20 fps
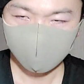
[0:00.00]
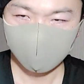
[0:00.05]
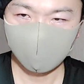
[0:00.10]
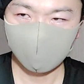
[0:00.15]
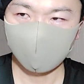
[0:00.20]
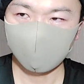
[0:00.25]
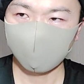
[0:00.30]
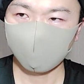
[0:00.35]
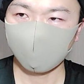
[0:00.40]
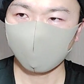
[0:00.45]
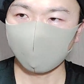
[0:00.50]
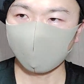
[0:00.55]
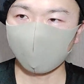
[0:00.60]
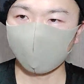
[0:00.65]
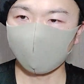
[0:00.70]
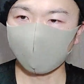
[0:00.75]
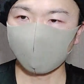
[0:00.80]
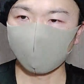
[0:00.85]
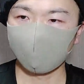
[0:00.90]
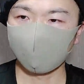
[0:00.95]
でそ
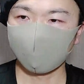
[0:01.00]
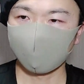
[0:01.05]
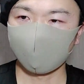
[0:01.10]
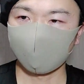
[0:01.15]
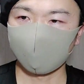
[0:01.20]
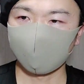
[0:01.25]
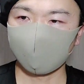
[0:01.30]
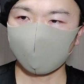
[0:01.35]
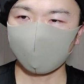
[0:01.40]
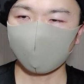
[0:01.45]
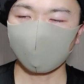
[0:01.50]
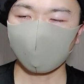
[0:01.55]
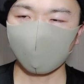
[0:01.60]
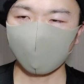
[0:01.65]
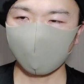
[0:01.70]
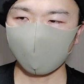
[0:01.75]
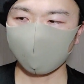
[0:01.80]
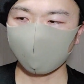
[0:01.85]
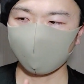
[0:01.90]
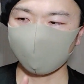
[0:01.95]
のその
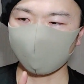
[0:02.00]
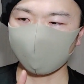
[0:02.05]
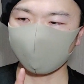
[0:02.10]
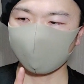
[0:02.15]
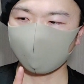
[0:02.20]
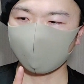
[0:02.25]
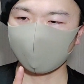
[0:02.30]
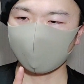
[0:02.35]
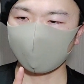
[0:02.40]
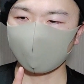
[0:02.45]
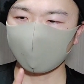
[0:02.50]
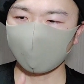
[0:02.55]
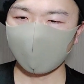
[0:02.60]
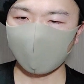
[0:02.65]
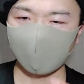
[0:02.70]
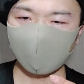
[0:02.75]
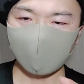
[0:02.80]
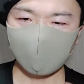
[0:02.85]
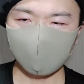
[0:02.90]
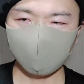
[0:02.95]
後知
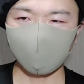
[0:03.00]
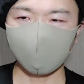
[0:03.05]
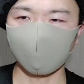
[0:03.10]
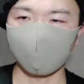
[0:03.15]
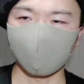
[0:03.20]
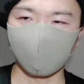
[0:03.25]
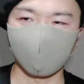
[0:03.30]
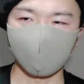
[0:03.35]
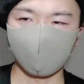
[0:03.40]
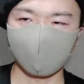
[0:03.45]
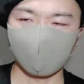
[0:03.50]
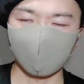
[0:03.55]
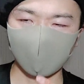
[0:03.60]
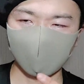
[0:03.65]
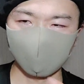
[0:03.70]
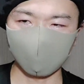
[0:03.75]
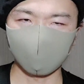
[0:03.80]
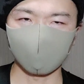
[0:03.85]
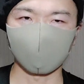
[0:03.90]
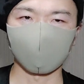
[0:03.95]
らない人とのや
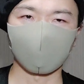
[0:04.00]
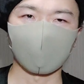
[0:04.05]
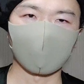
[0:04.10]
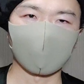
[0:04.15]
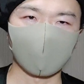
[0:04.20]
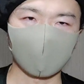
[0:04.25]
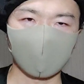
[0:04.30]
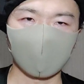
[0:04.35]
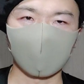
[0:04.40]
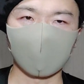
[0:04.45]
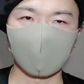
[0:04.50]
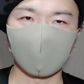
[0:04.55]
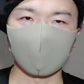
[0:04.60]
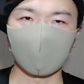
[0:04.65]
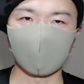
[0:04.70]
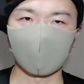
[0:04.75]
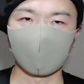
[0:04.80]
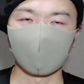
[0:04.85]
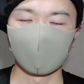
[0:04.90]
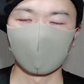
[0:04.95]
り取りとかってなん
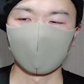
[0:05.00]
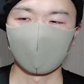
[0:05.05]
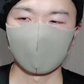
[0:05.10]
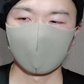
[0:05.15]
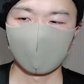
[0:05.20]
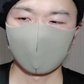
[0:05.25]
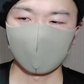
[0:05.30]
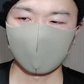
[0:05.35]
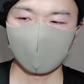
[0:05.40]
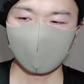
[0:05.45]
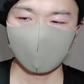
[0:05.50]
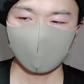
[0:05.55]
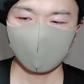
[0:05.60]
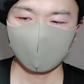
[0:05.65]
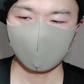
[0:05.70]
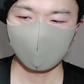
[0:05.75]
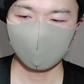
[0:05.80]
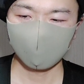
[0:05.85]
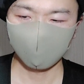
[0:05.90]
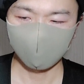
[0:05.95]
か
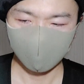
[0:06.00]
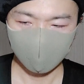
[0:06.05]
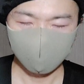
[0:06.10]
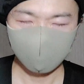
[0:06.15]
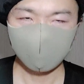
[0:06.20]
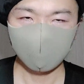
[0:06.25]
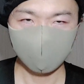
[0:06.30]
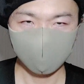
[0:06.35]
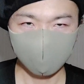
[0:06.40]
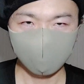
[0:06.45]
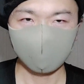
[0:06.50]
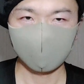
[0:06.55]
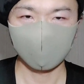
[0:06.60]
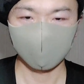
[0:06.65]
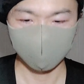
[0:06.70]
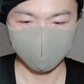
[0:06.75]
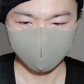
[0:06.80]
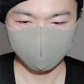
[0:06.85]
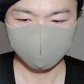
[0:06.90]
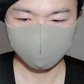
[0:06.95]
すごい楽しいと思うんで
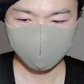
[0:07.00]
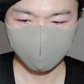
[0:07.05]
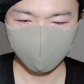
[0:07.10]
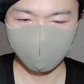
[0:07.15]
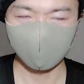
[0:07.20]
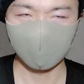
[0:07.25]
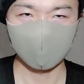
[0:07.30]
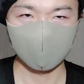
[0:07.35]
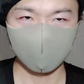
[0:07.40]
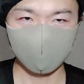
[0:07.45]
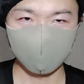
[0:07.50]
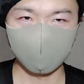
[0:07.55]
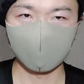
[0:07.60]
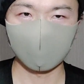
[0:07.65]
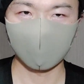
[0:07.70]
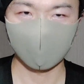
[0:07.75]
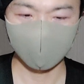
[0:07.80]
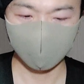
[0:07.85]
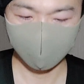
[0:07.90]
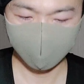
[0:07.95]
すよ同じ趣
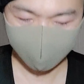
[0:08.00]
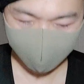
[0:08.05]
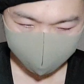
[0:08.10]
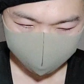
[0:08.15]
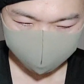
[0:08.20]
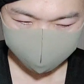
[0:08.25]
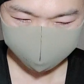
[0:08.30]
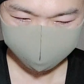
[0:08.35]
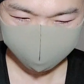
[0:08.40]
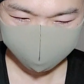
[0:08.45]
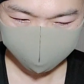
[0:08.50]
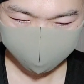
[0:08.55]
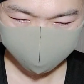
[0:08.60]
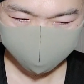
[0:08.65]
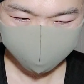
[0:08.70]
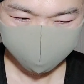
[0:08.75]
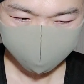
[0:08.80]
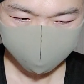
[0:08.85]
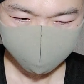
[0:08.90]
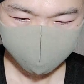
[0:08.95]
味だったりね
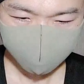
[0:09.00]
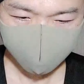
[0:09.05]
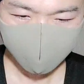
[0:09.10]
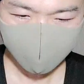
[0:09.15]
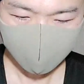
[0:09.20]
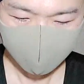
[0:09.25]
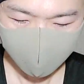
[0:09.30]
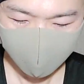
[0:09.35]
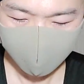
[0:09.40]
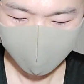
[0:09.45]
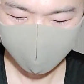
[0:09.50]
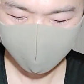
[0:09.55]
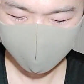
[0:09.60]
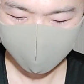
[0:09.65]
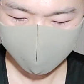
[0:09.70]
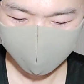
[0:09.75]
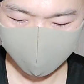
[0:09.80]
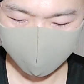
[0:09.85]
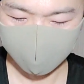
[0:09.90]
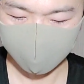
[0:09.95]
で「
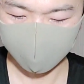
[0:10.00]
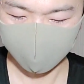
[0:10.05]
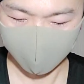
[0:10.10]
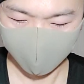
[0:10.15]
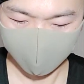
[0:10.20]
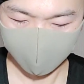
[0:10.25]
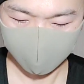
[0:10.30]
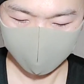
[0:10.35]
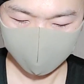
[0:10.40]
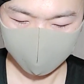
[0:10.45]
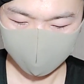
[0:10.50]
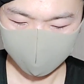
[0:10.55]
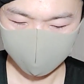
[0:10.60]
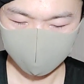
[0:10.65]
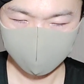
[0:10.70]
いいね」